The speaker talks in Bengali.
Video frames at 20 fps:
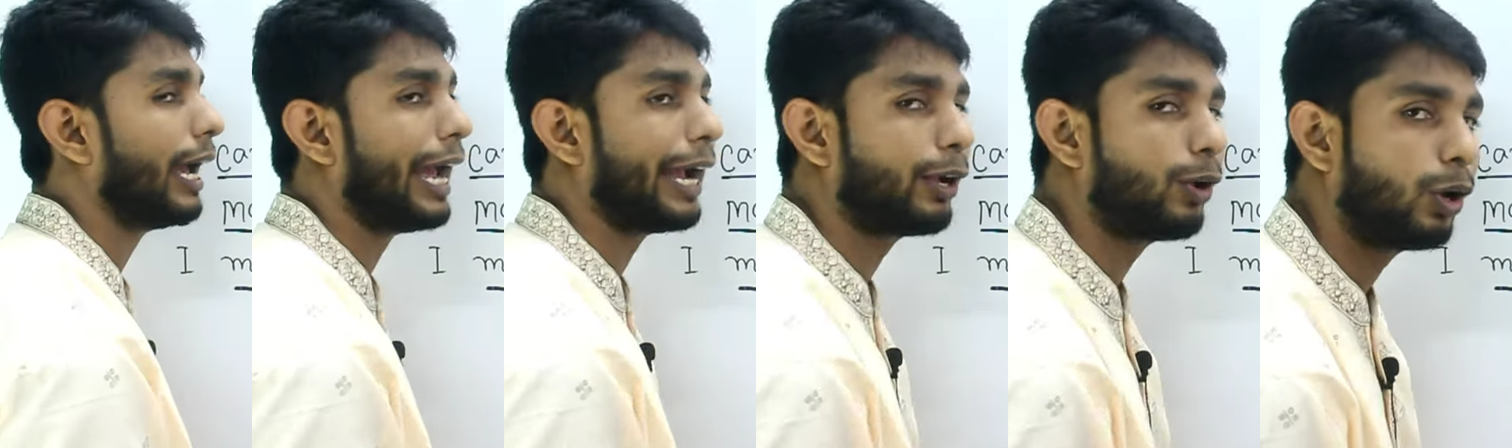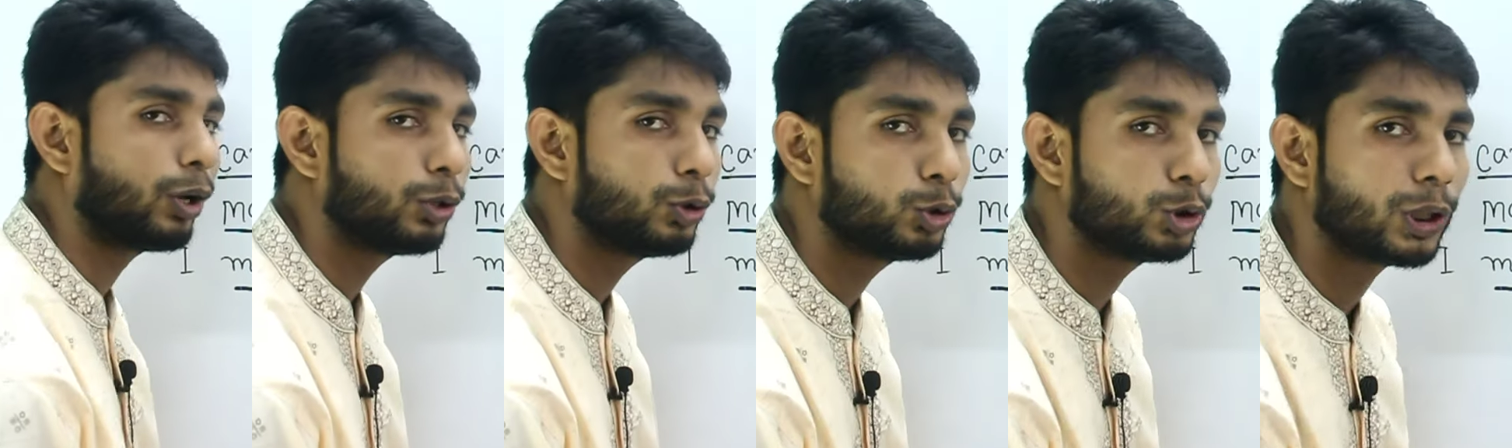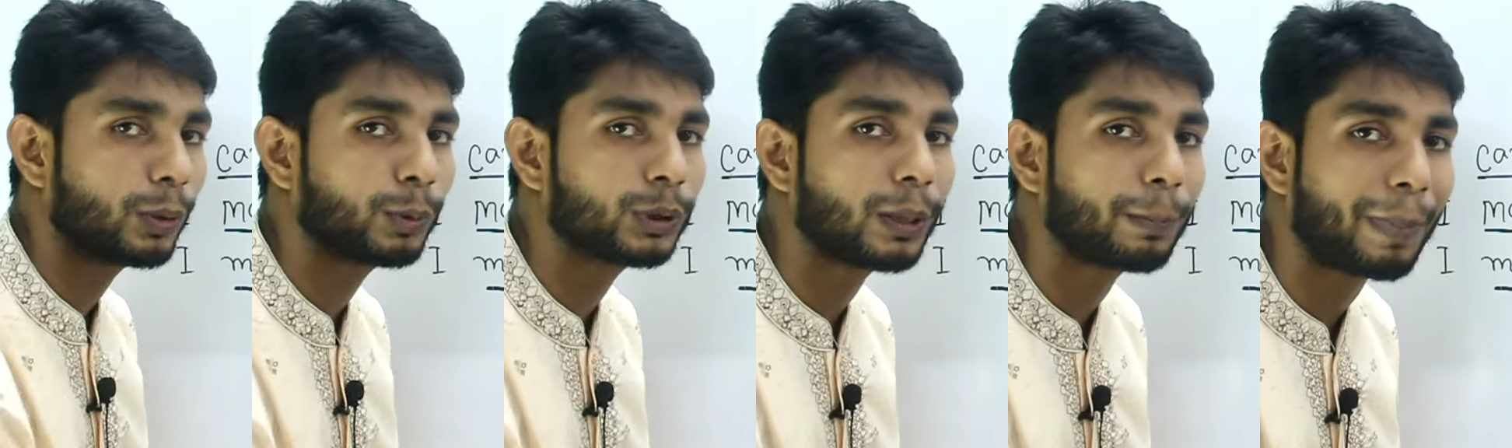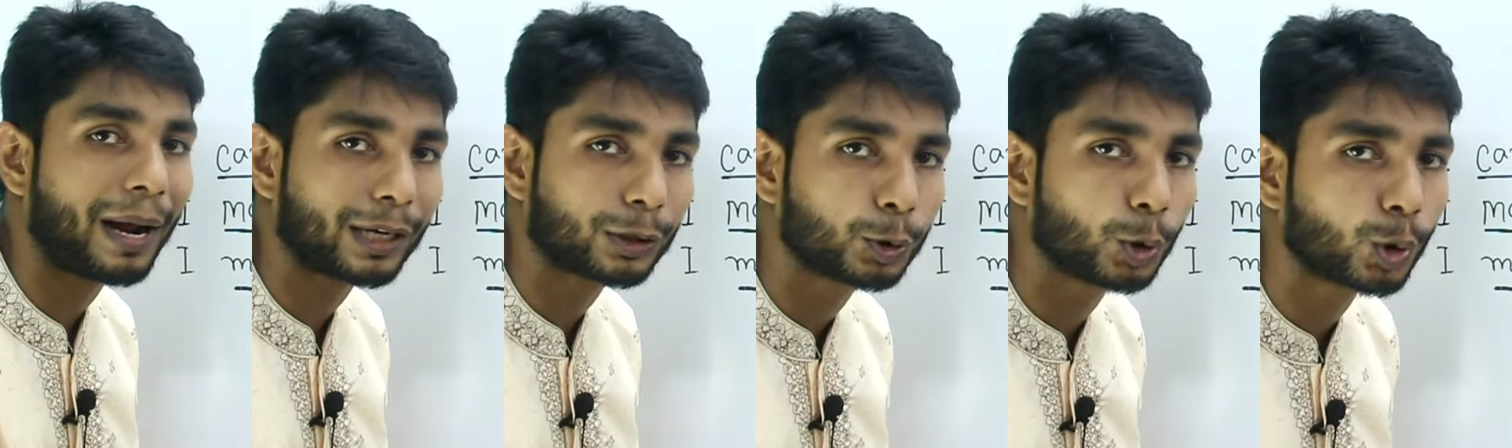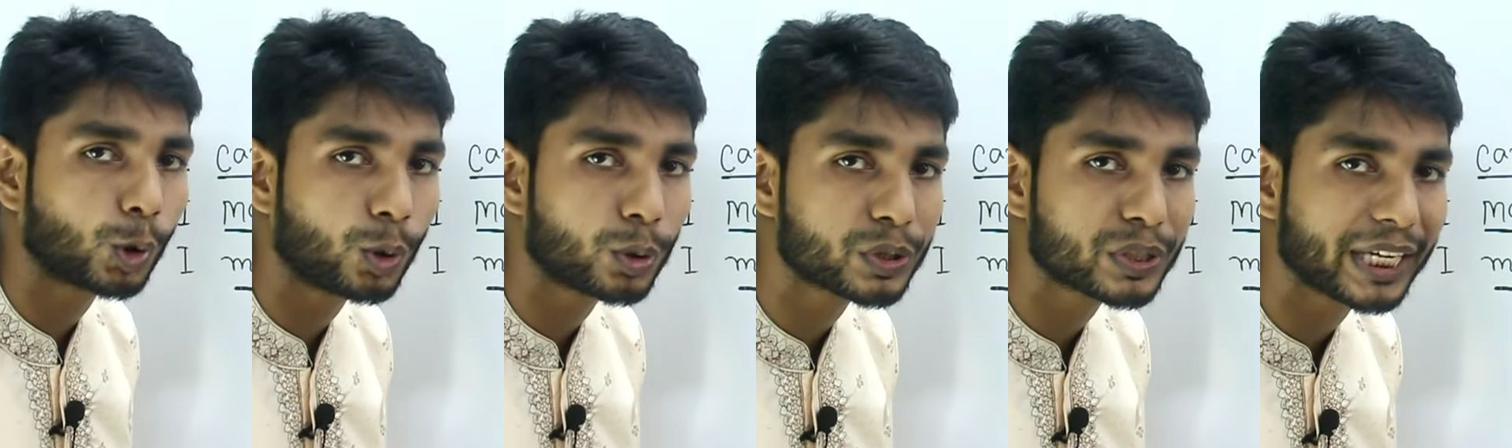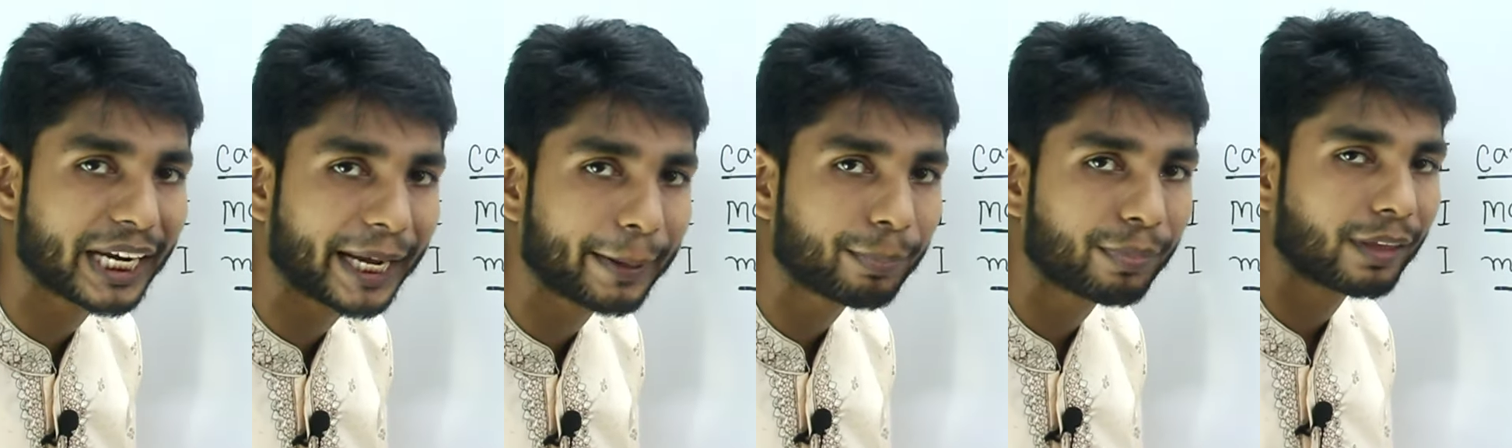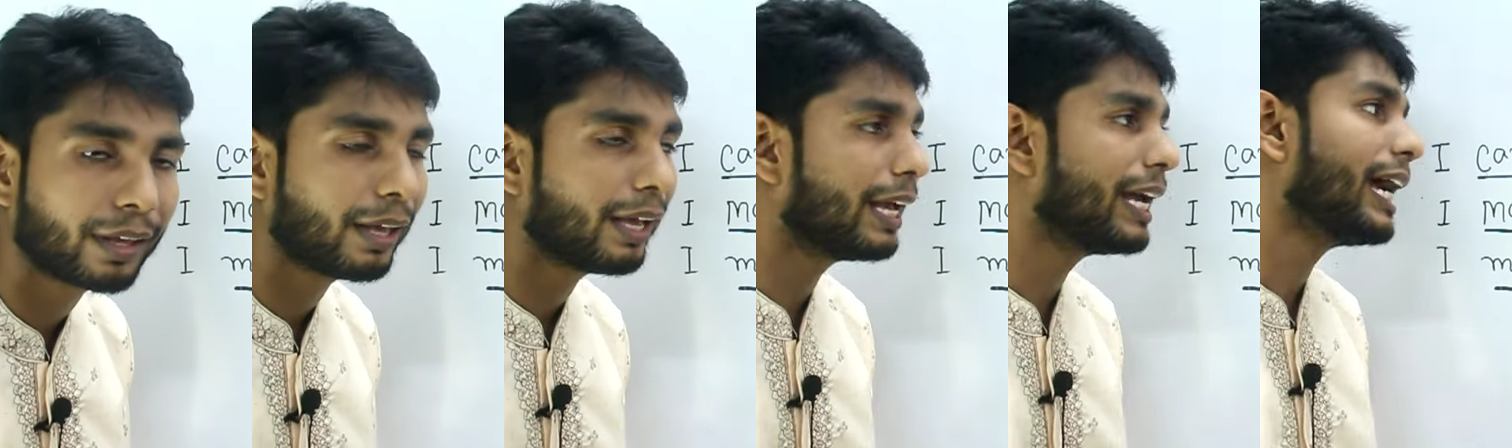এখন দুটার মধ্যে পার্থক্য হচ্ছে
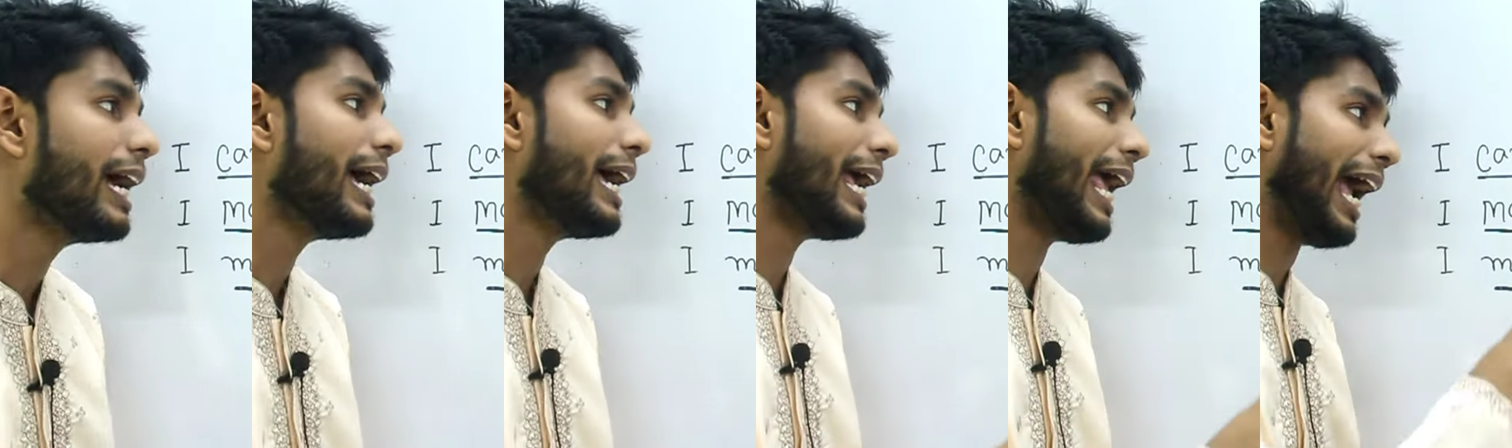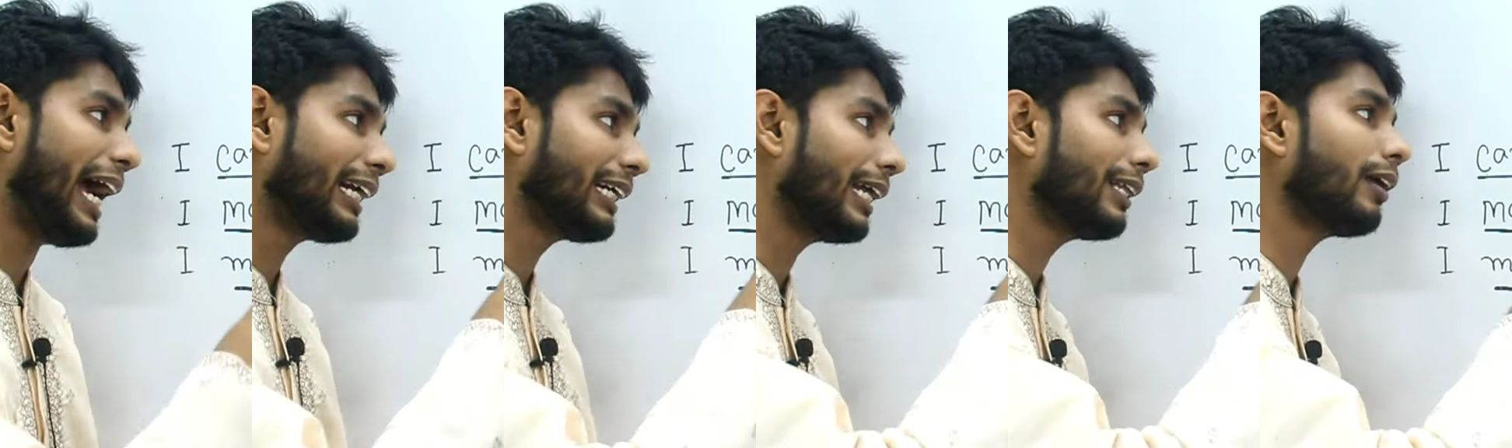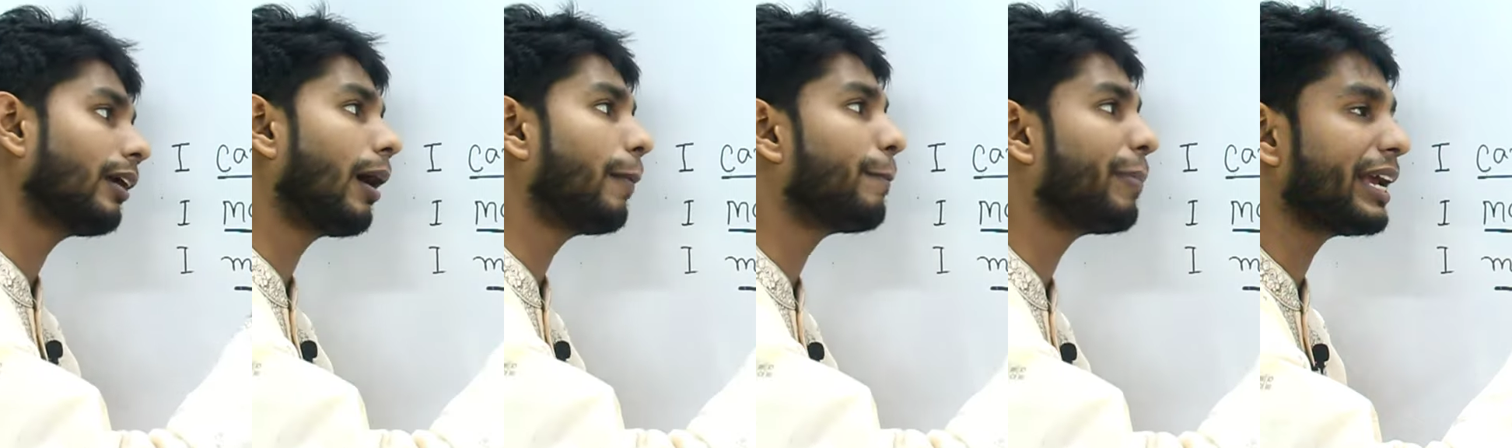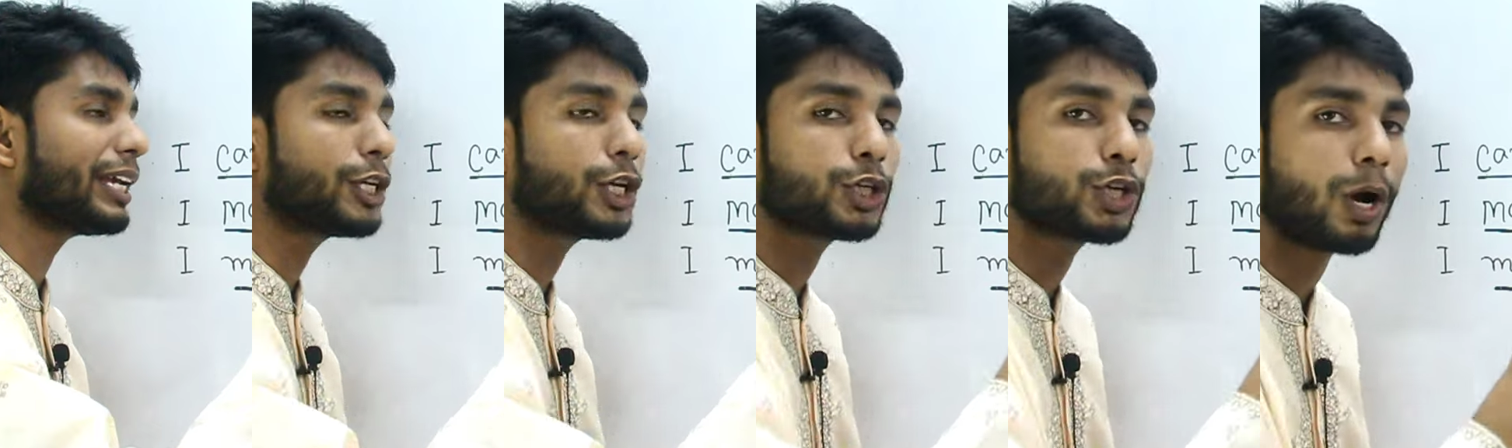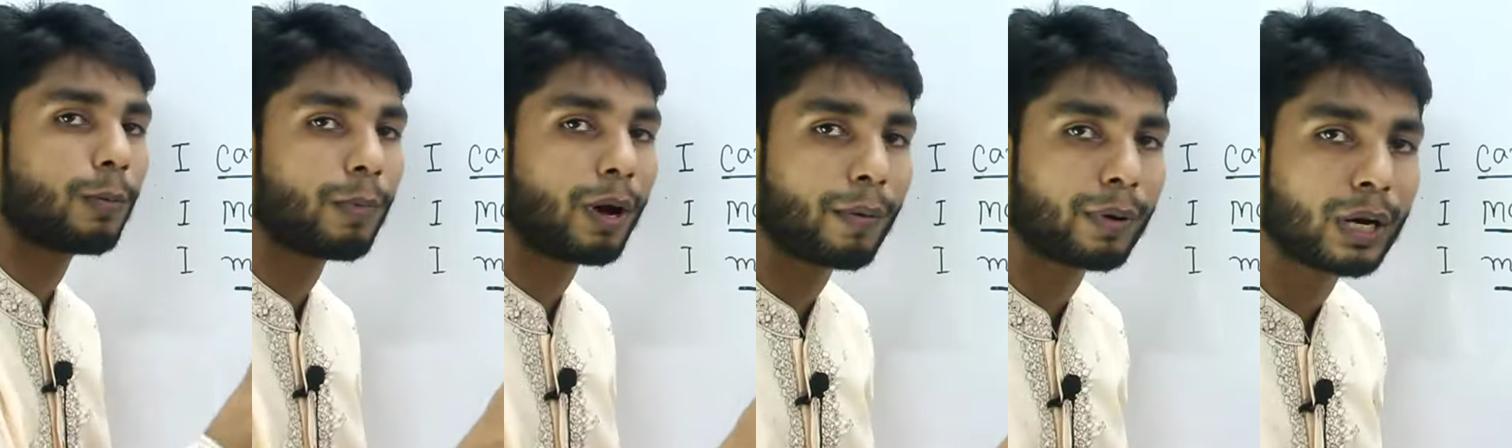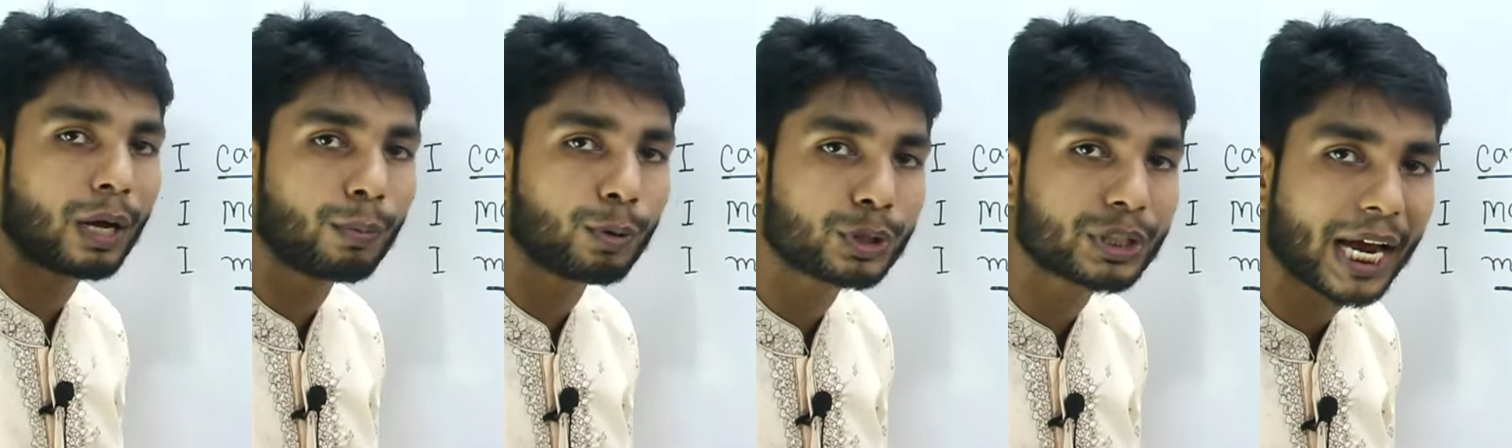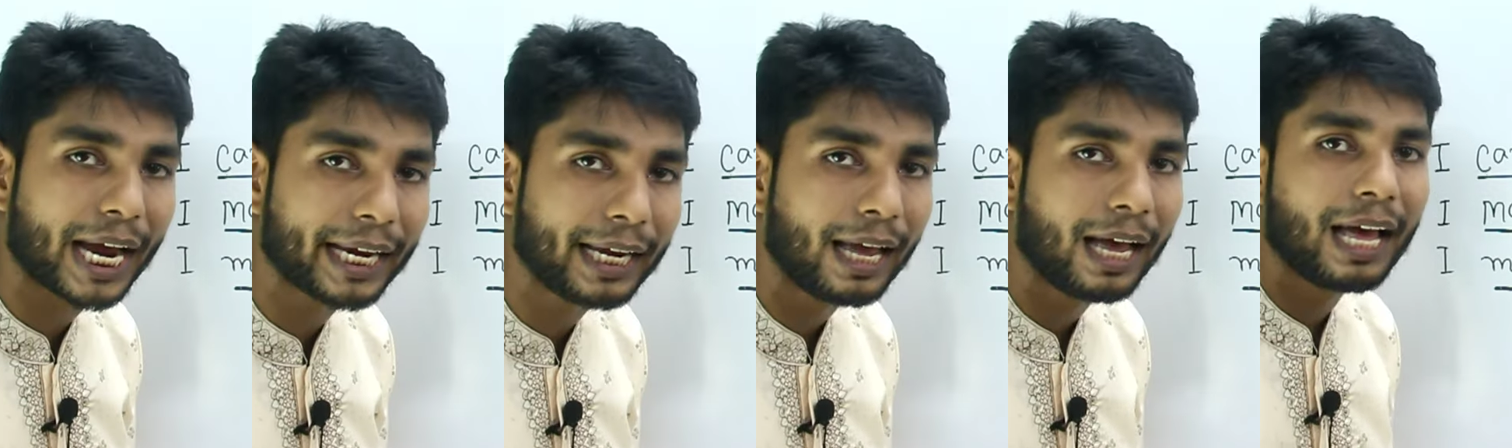একটা দ্বারা বেশি সম্ভাবনা
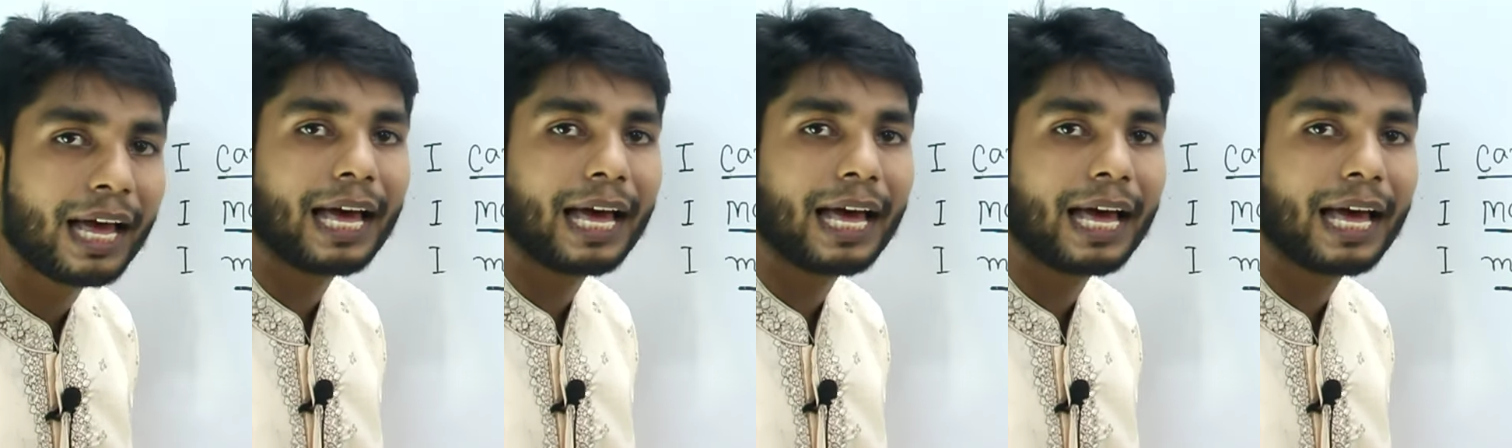বোঝায়